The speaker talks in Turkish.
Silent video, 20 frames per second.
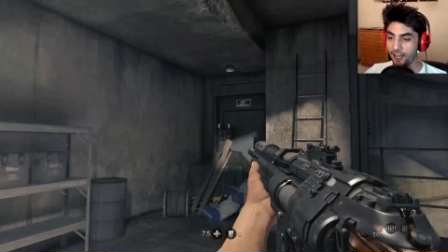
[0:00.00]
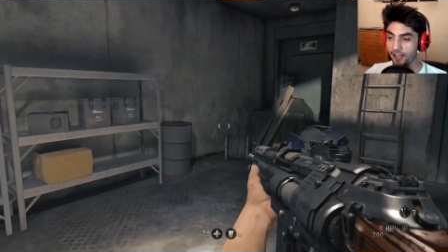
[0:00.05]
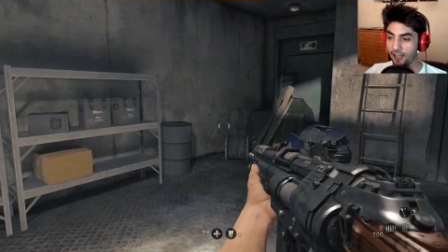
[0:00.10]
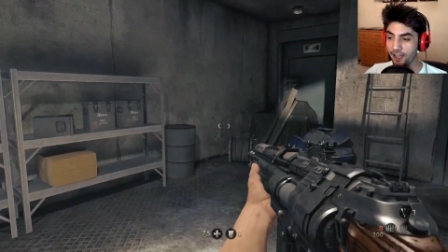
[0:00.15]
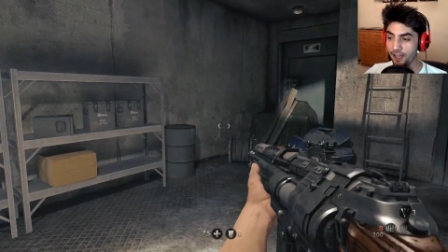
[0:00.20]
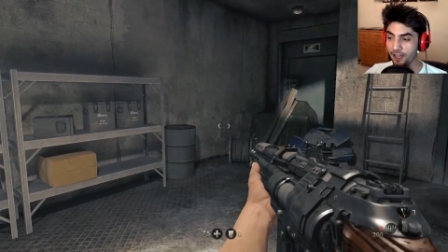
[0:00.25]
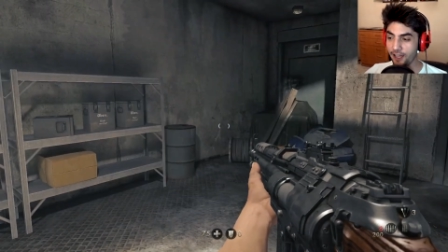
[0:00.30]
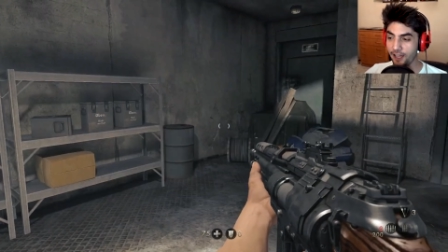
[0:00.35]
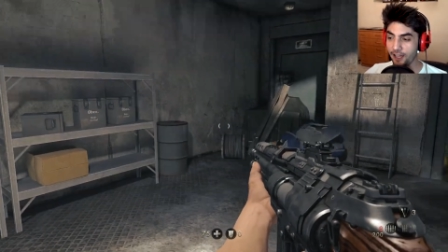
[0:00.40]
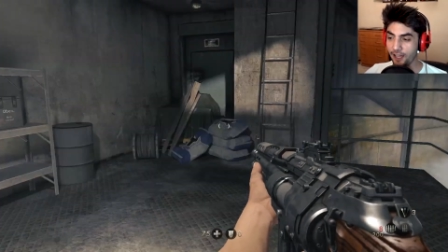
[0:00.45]

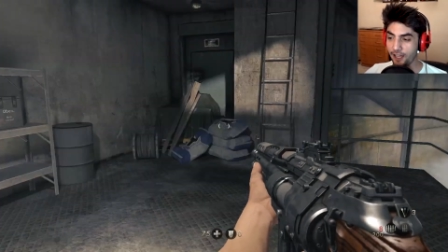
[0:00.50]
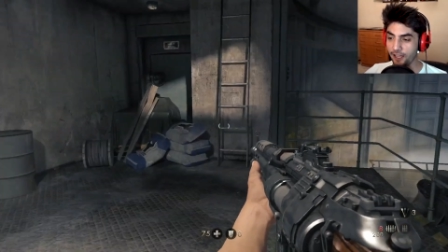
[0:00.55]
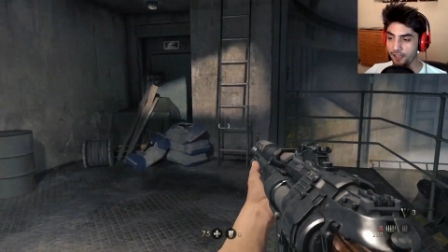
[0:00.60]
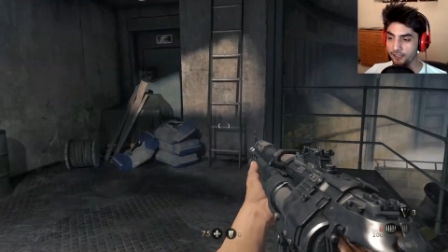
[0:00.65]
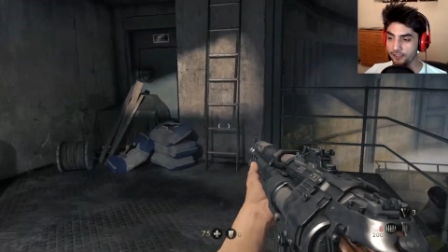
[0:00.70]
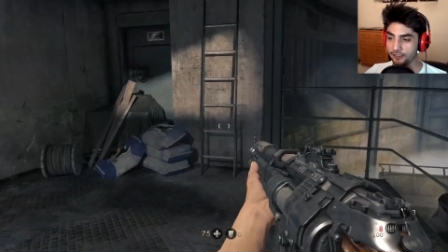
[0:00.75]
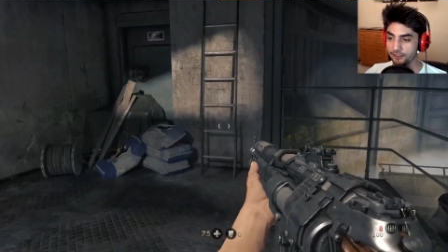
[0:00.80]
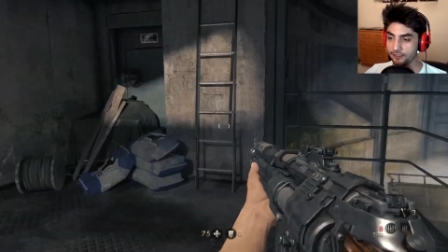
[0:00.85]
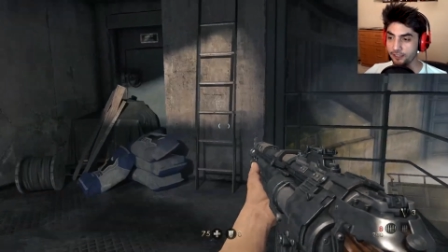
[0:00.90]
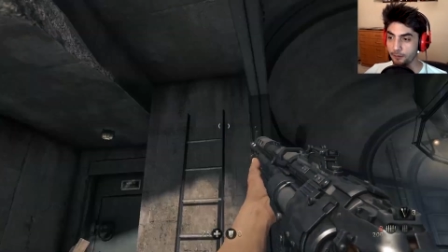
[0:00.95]
Aha.
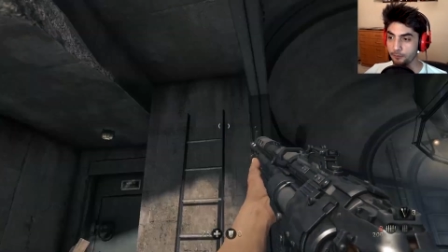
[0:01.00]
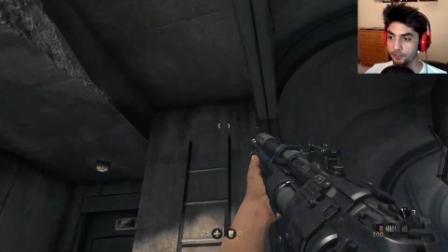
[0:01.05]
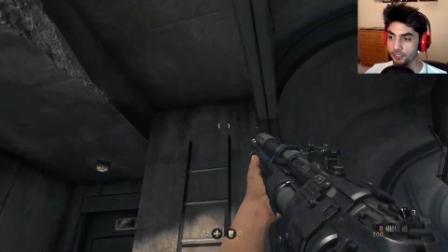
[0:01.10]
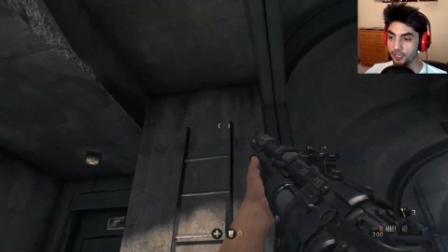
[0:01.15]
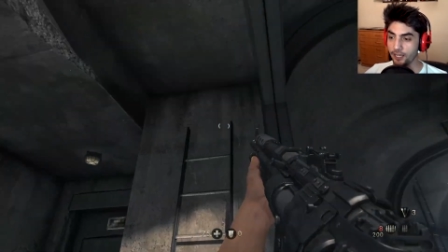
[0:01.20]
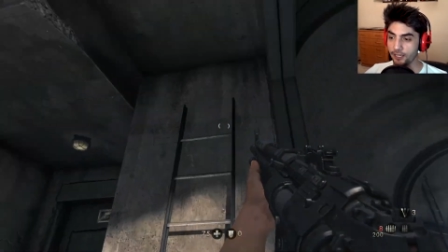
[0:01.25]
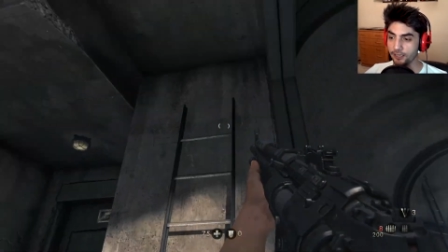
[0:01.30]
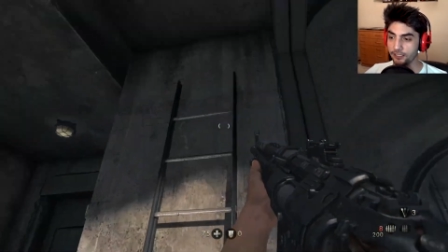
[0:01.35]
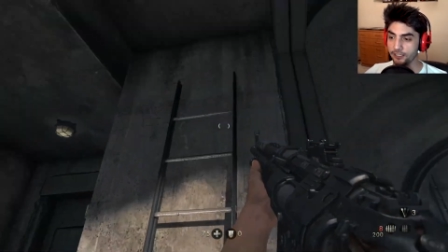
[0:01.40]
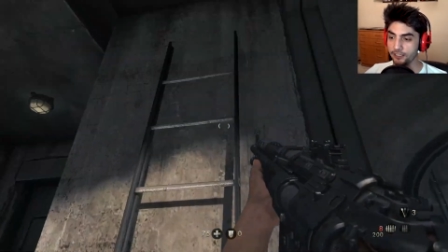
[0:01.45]
Tam da
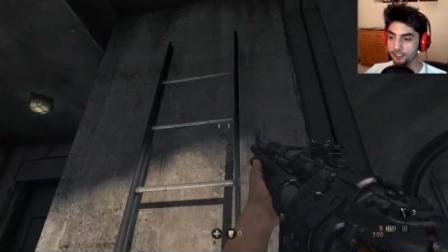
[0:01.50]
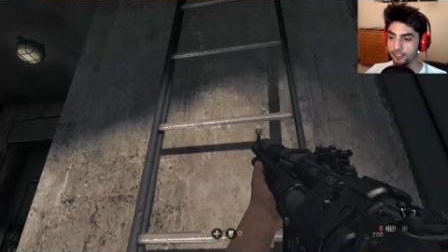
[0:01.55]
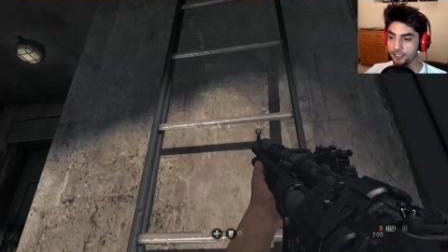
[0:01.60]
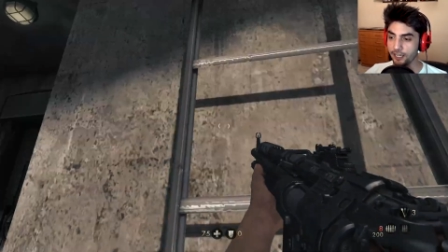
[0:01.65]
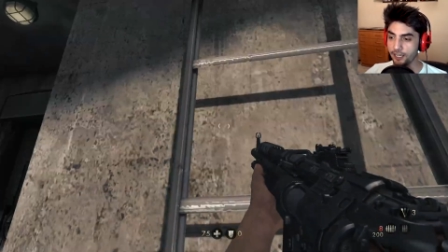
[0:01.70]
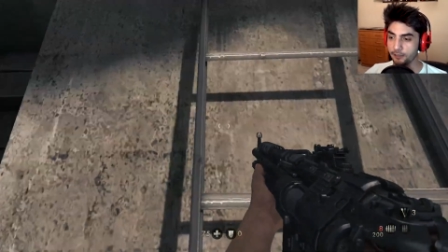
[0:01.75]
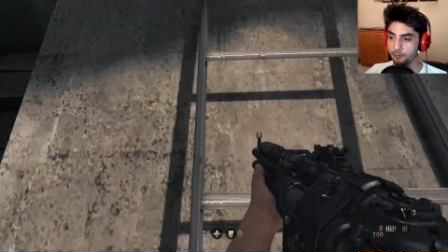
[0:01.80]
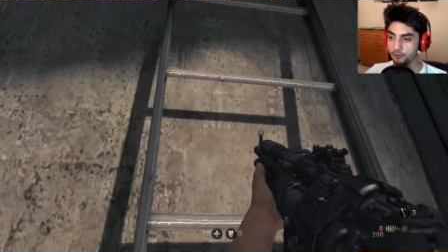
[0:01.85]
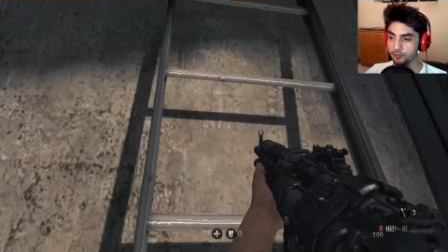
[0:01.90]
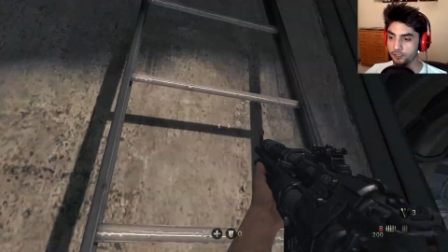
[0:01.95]
kaldıydık galiba.